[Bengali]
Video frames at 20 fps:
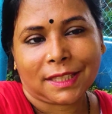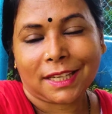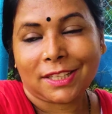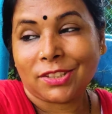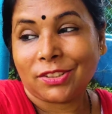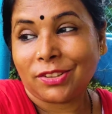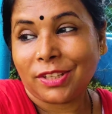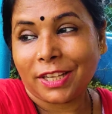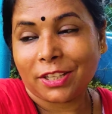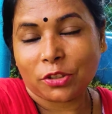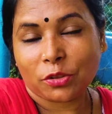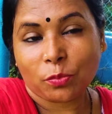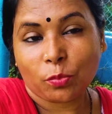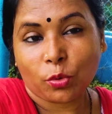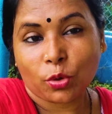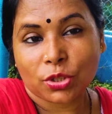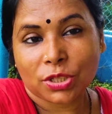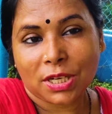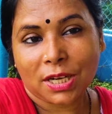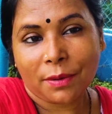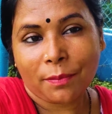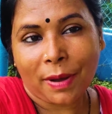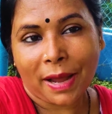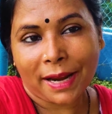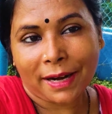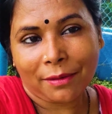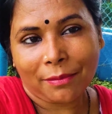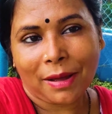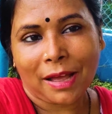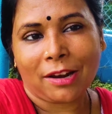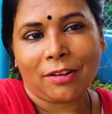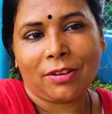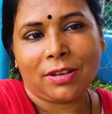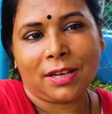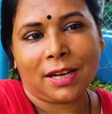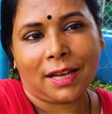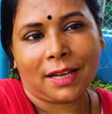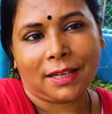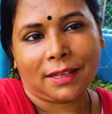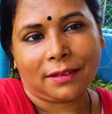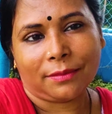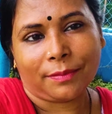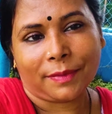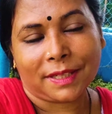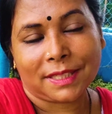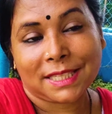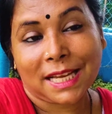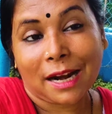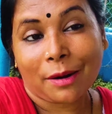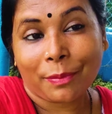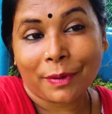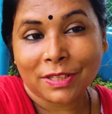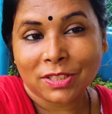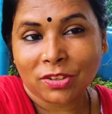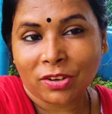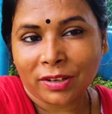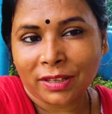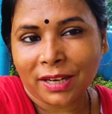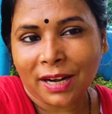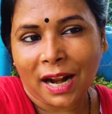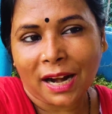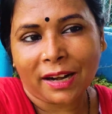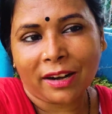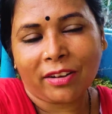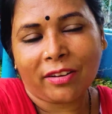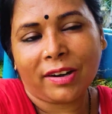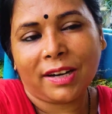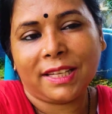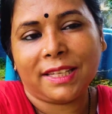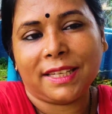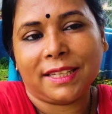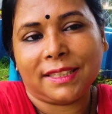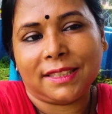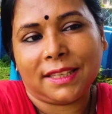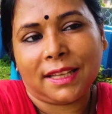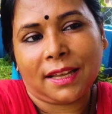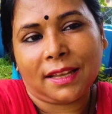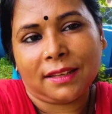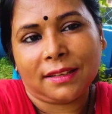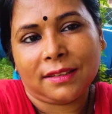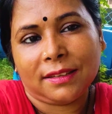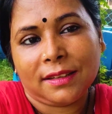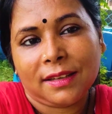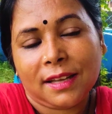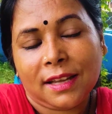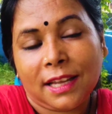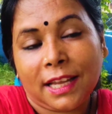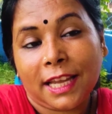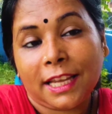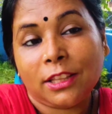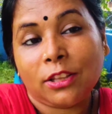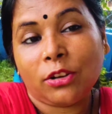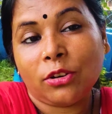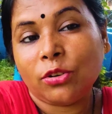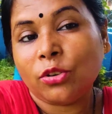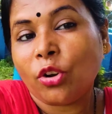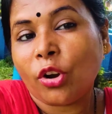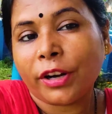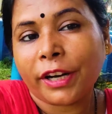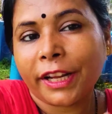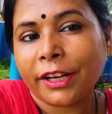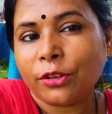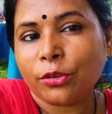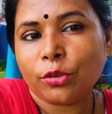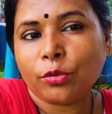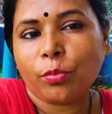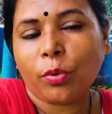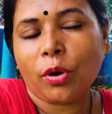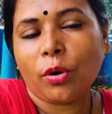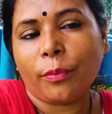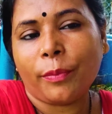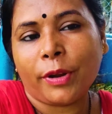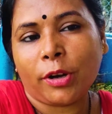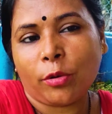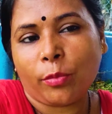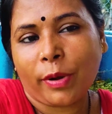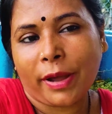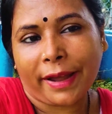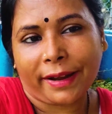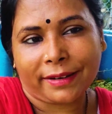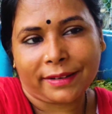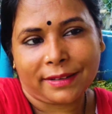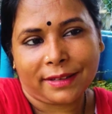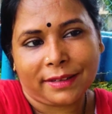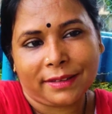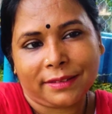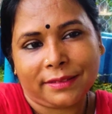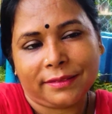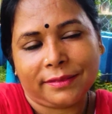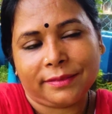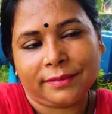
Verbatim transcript: তাই জন্য একটু বসলে বাইরে ভালোই লাগে চার পাঁচ ঘন্টা রান্নাঘরেই কেটে যায় এই ধরুন নটায় ঢুকবো বেরোবো একটায়